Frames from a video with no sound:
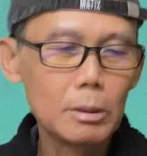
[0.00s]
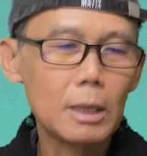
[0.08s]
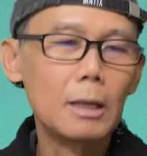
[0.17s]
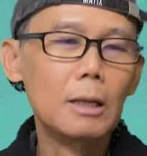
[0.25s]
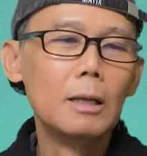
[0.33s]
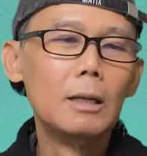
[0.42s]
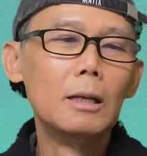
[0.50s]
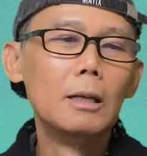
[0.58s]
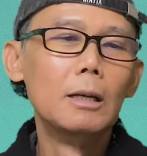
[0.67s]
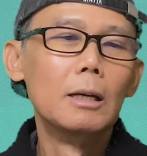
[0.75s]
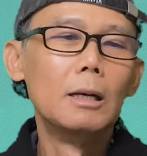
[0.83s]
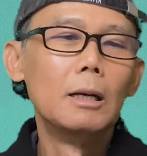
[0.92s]
chưa.
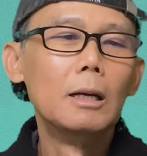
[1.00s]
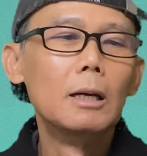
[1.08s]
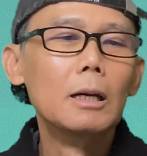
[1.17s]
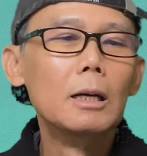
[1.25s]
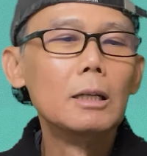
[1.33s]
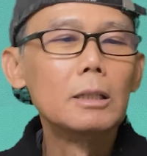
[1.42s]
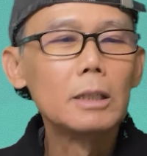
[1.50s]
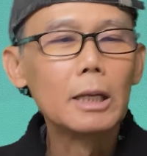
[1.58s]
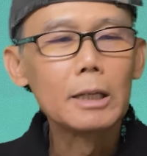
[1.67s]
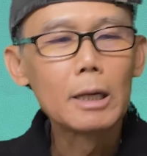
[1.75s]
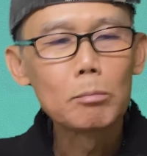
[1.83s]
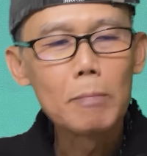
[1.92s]

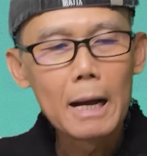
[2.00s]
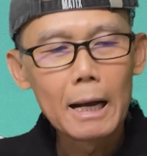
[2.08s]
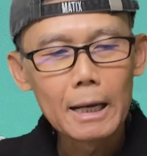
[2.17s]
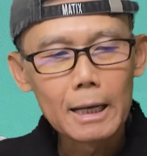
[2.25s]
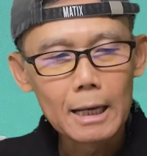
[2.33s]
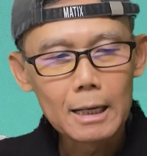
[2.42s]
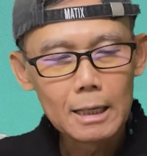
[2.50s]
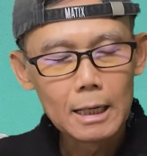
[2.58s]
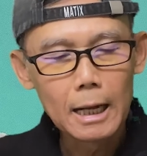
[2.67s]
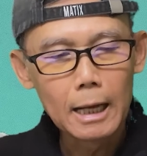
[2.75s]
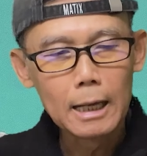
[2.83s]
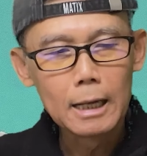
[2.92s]
Thì trong ba cái cách
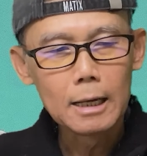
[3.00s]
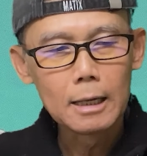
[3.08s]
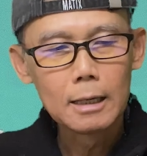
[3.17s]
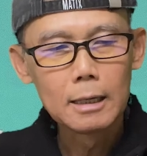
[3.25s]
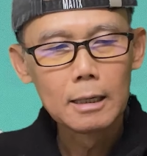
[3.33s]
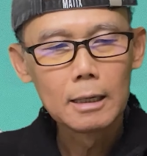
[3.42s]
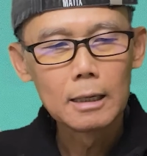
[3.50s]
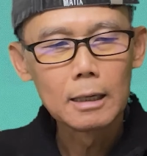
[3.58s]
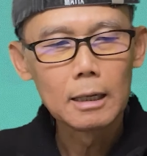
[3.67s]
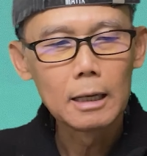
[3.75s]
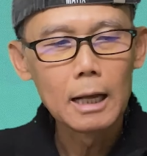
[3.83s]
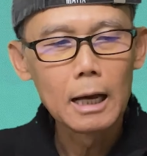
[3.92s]
này đó
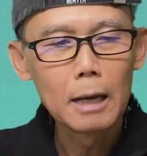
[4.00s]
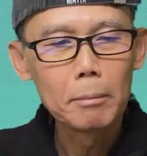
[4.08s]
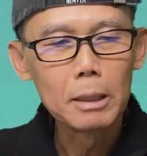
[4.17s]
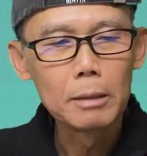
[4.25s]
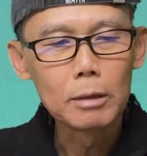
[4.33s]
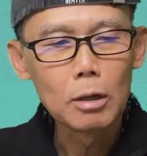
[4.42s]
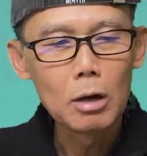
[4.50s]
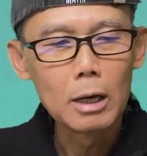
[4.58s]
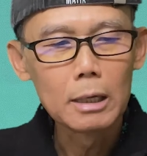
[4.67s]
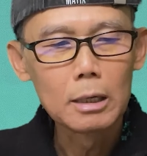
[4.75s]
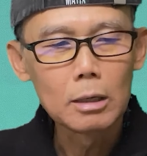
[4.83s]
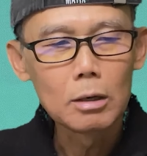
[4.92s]
là mình
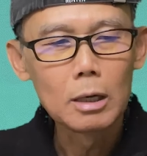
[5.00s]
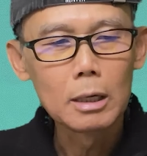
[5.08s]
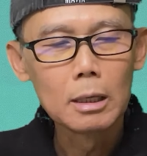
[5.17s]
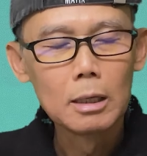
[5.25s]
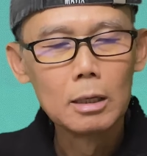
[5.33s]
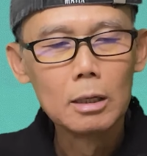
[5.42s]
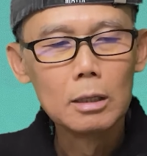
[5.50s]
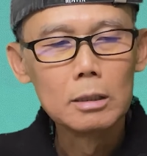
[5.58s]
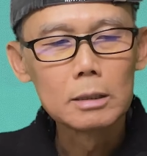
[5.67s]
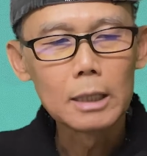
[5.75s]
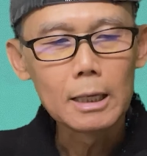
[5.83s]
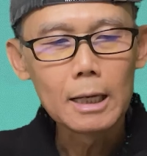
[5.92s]
coi, để coi
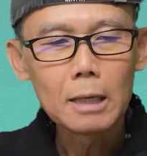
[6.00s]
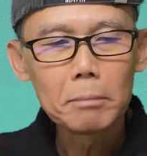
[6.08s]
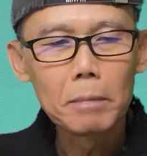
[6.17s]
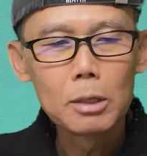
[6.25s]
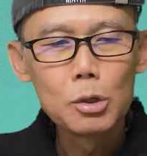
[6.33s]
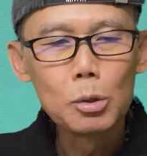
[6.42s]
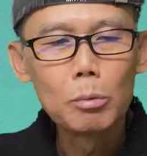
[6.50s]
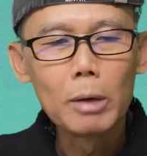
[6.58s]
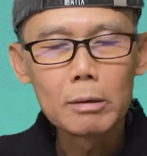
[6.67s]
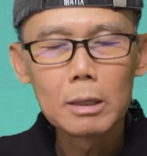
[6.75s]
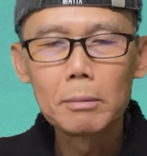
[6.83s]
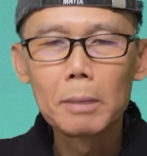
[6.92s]
cái cách mà you
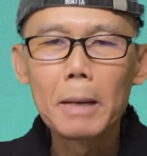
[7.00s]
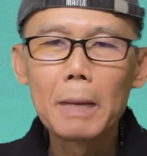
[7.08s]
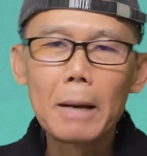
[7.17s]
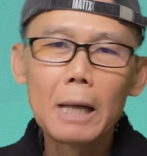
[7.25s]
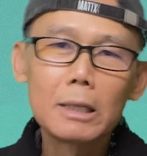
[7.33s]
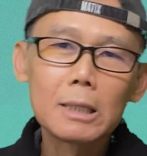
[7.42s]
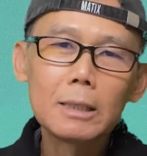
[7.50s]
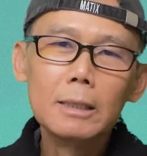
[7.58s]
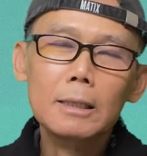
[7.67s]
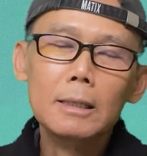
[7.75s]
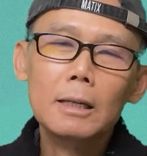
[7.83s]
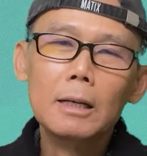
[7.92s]
are welcome là bài bản nhất,
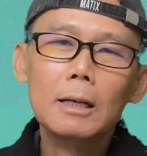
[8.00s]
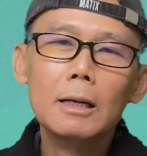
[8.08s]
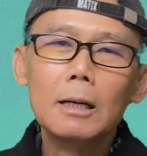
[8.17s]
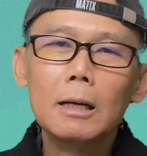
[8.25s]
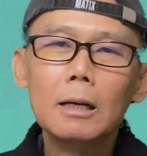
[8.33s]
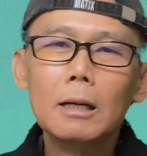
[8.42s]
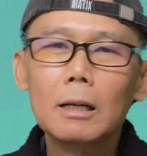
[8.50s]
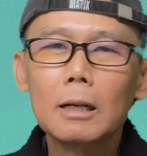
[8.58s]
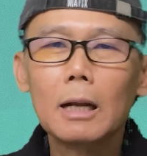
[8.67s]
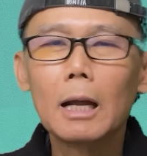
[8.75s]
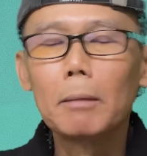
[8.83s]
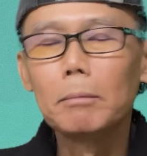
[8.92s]

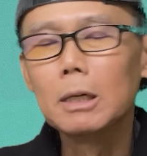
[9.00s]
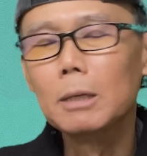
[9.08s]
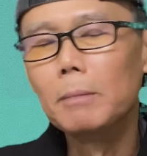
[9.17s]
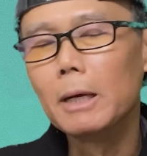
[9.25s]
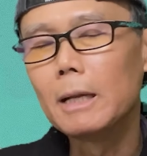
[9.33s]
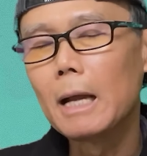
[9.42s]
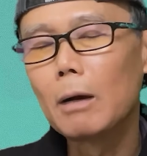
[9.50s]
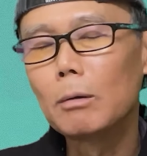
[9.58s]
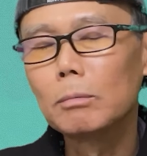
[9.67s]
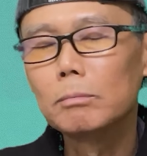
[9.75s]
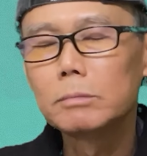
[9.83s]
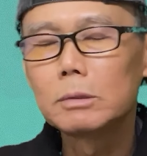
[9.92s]
là người Mỹ
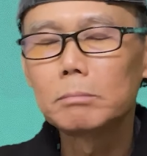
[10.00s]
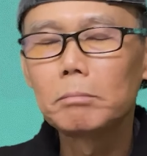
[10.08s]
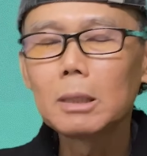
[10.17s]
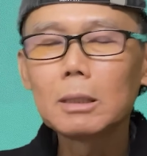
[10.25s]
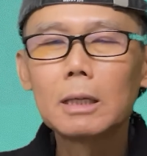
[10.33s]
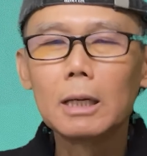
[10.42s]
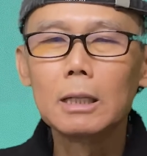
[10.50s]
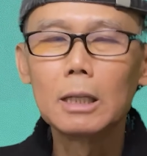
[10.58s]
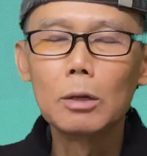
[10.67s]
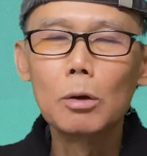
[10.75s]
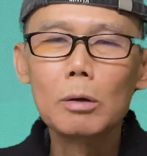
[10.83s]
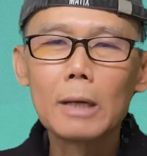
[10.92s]
nào bất kỳ
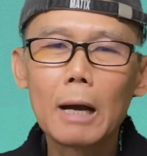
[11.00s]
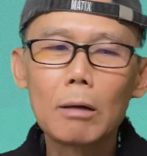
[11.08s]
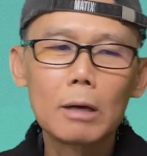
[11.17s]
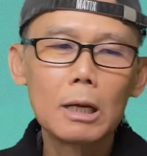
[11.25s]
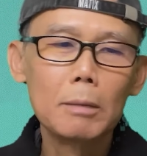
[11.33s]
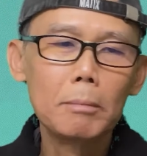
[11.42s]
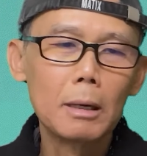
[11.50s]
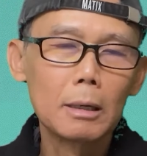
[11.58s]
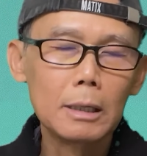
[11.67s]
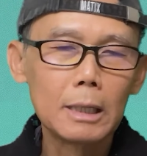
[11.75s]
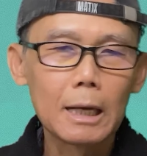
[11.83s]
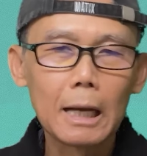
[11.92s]
tình huống nào khi mà
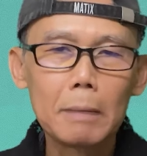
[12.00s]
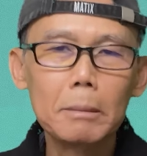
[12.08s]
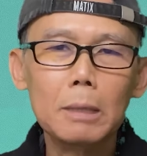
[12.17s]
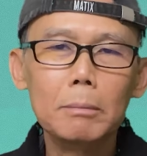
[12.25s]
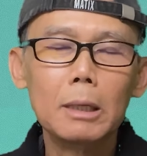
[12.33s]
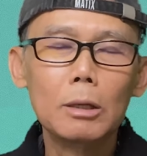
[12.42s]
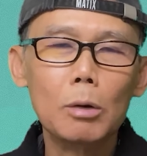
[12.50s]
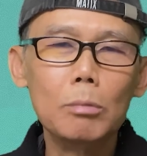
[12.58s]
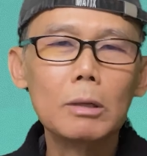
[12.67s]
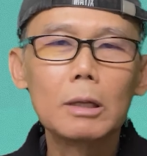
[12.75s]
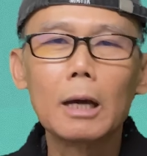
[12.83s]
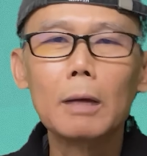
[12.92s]
người ta cảm ơn mình cũng
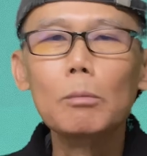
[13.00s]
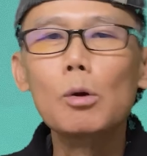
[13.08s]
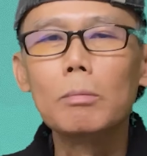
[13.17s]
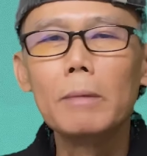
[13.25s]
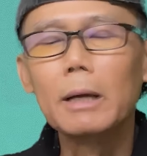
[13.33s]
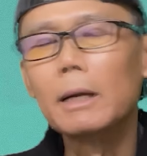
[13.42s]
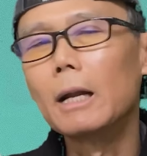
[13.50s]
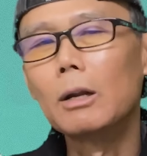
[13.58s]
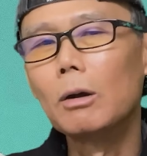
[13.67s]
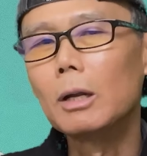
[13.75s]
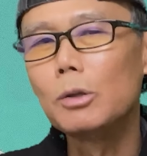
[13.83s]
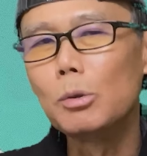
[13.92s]
có thể buộc miệng ra
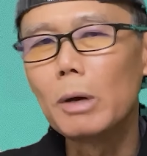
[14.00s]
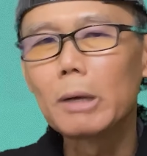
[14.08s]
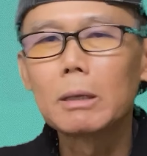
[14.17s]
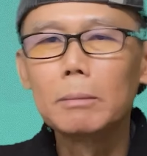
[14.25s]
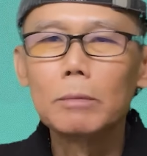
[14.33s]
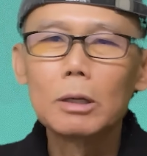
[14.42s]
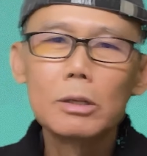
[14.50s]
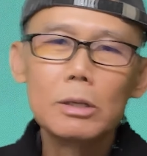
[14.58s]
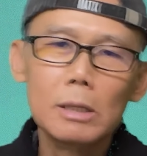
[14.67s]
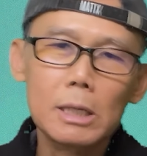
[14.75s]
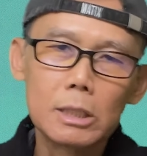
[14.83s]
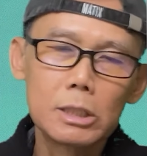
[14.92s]
nói là you are welcome. Nó vừa
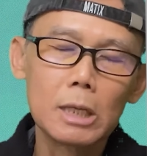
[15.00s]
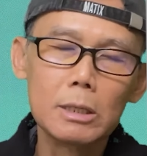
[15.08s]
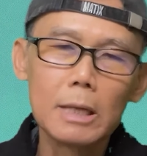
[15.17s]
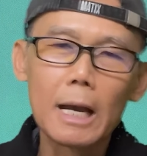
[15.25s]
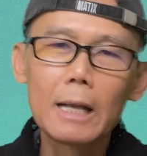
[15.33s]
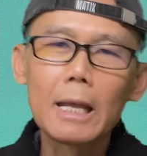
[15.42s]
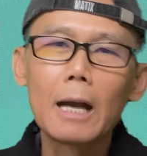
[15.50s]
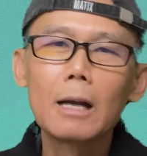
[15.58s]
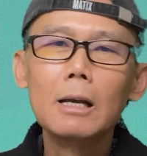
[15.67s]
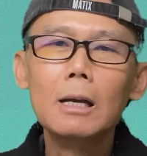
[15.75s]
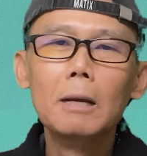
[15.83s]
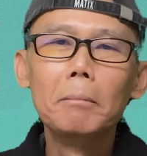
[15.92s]
lịch sự nhã nhặn
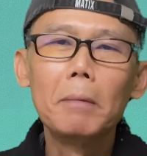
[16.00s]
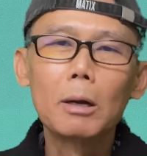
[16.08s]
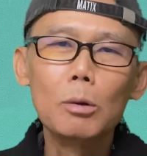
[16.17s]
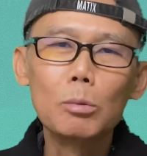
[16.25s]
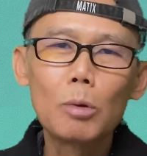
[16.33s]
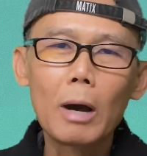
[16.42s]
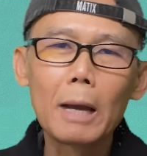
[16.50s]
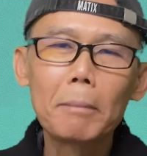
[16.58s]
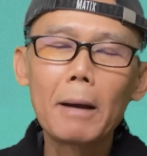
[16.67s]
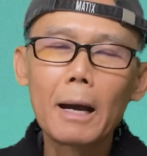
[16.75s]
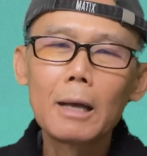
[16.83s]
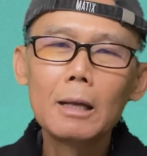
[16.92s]
mà cũng thoải
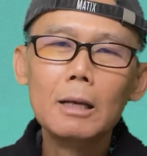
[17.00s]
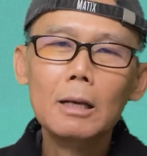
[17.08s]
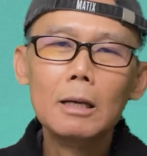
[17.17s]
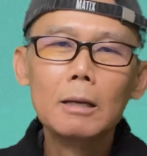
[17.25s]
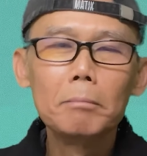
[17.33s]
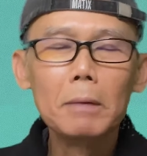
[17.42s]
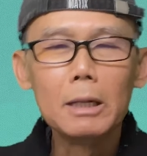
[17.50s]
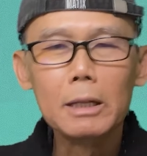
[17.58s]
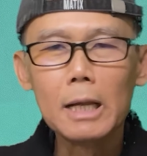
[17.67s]
mái, bình